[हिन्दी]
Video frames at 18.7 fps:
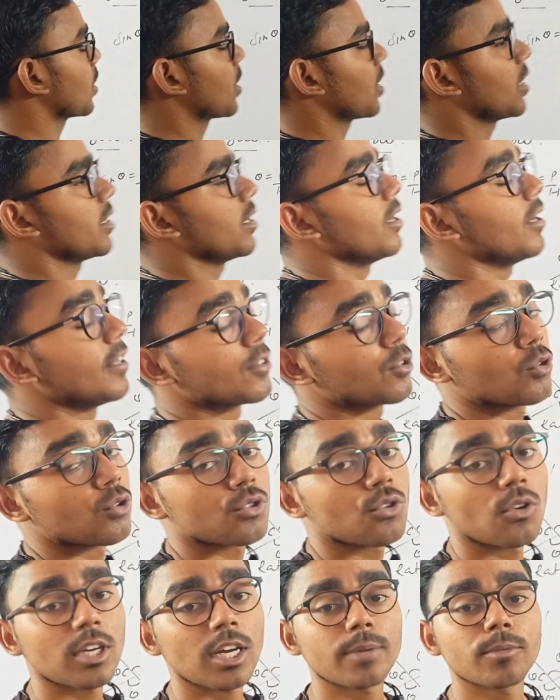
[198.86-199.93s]
जगह खाली तो
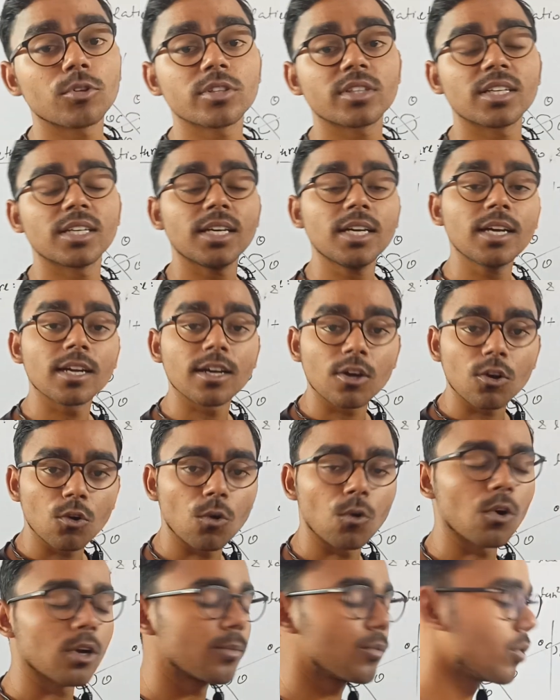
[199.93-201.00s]
उसको क्या बोलते हैं
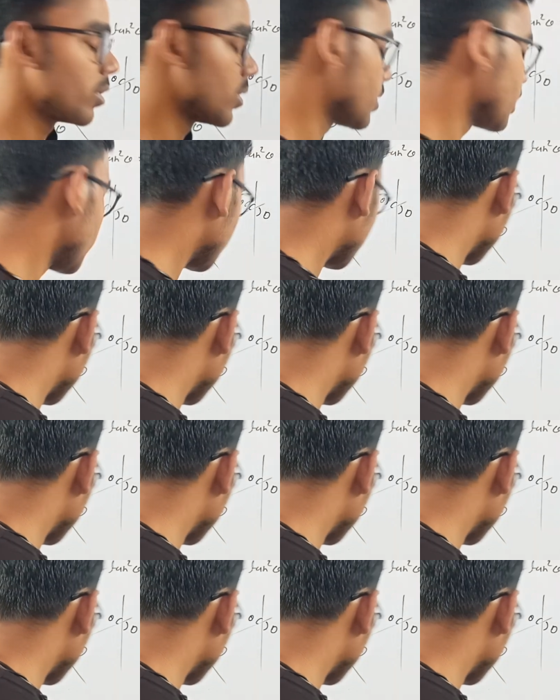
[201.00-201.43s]
कोण बोलते